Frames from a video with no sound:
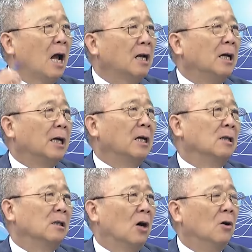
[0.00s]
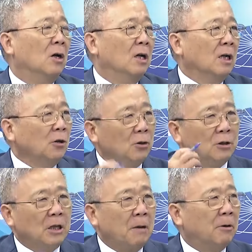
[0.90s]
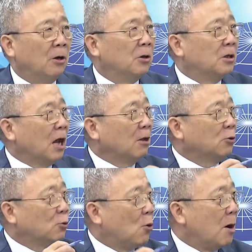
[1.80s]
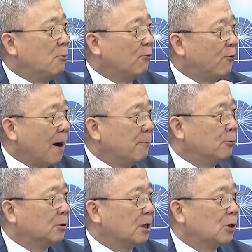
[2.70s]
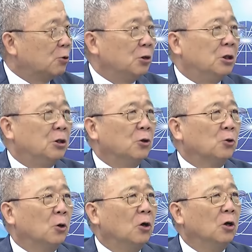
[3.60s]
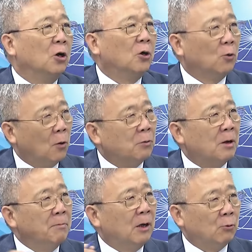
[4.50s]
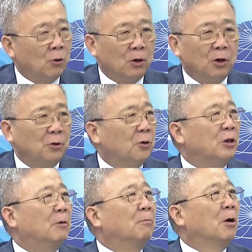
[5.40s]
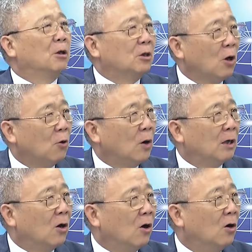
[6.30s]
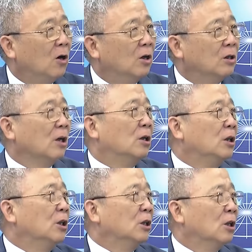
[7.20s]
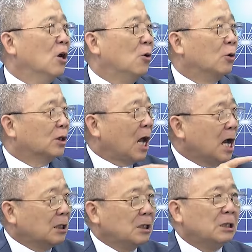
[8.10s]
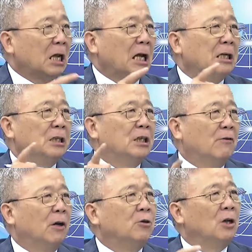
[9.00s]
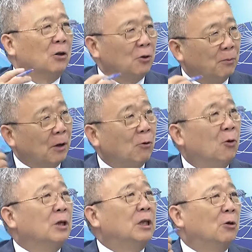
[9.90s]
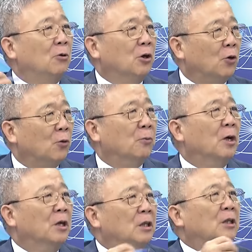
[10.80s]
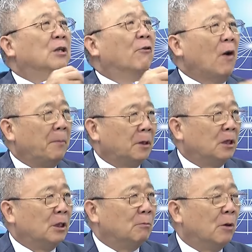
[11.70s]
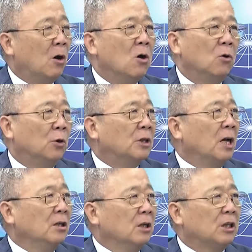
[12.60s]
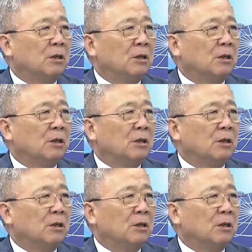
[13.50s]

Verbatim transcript: 可以看得到，那就很代表他国防部发布这个讯息，就是说我们跟美国有情报的交换哦，这个意思。他是在跟解放军讲说，美国会提供给我们你这方面的情报，我相信这个情